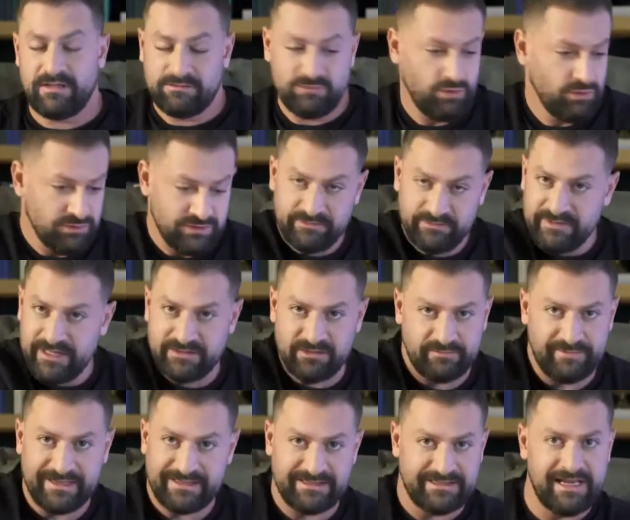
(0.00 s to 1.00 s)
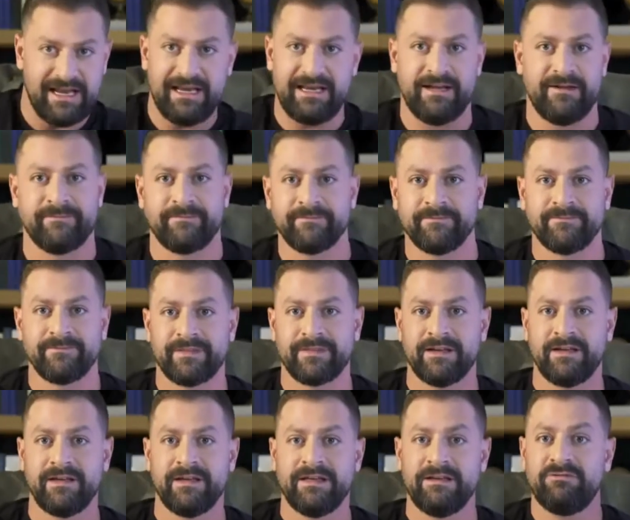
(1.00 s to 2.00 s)
todos os livros dele são best-seller,
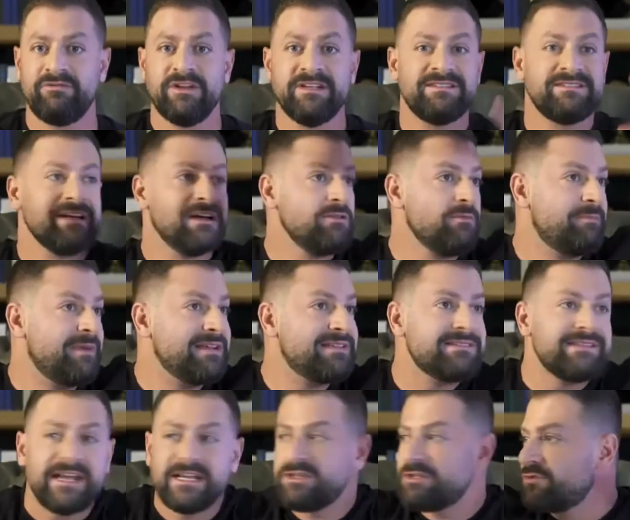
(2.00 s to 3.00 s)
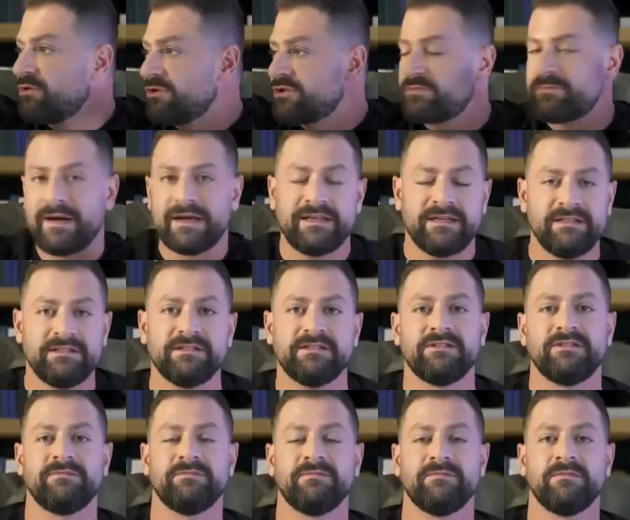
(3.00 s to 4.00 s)
influenciando presidentes de outros países.